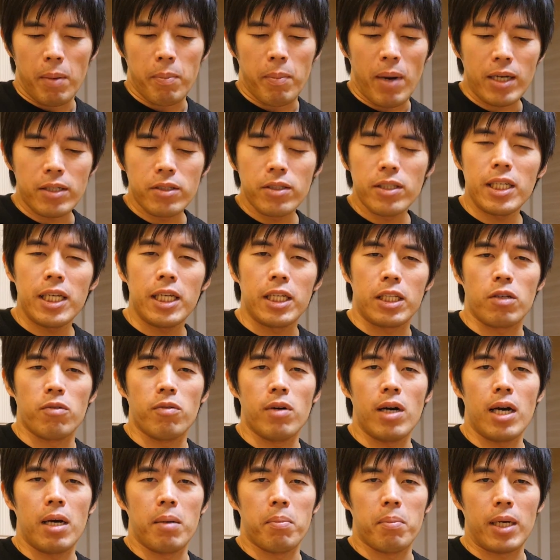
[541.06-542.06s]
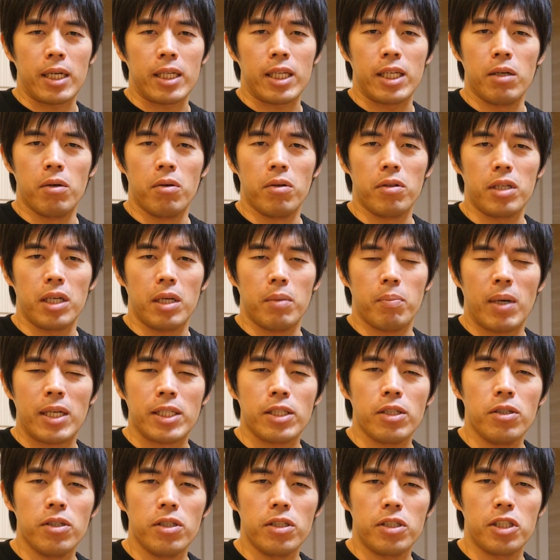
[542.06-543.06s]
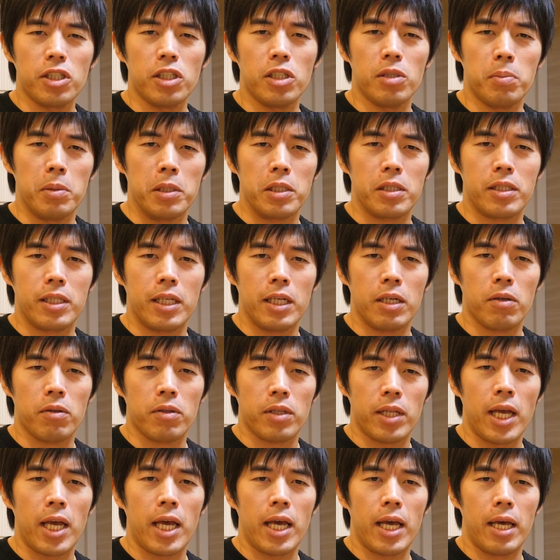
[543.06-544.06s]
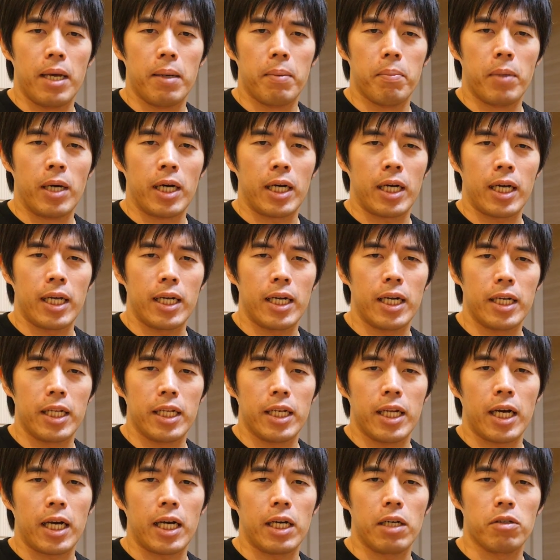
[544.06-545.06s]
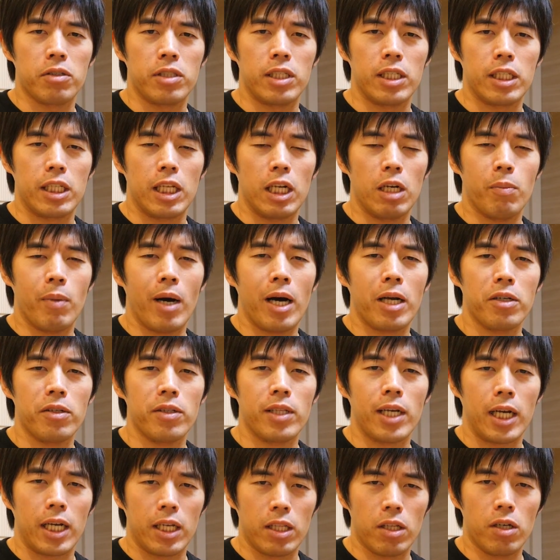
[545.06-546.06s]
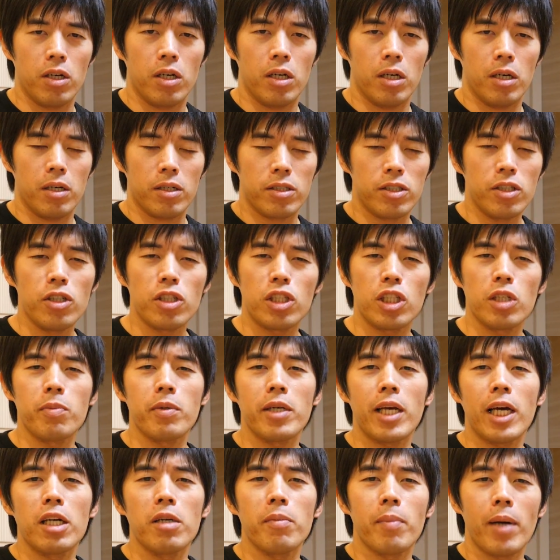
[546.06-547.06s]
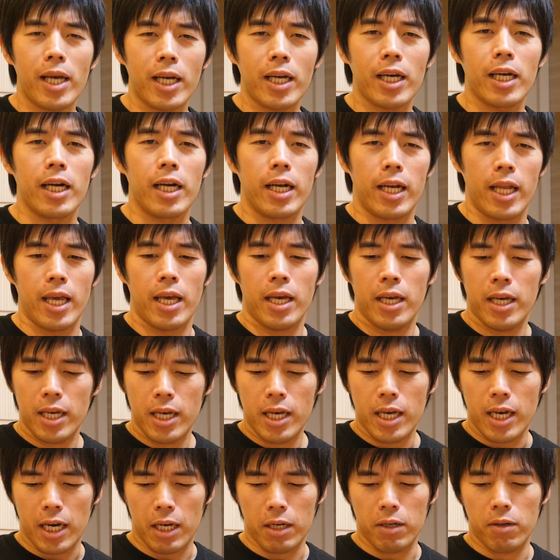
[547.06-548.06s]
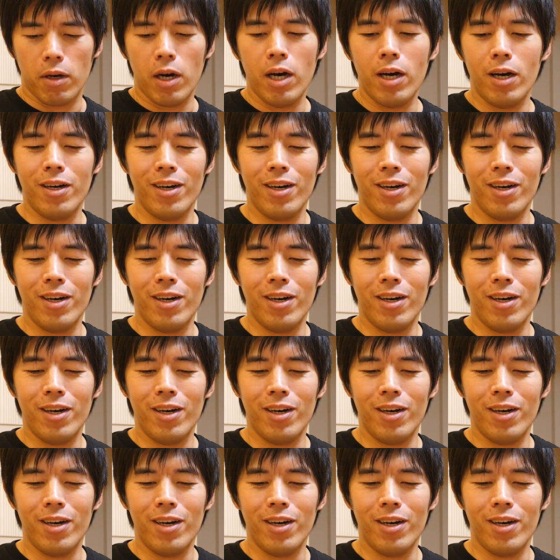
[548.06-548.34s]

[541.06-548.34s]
まあ、マグニーとは、まあ、基本で、まあ、YouTube っていうので、まあ、かなり仲良しっていうのもあるんだけど、 YouTube やる前からね、あの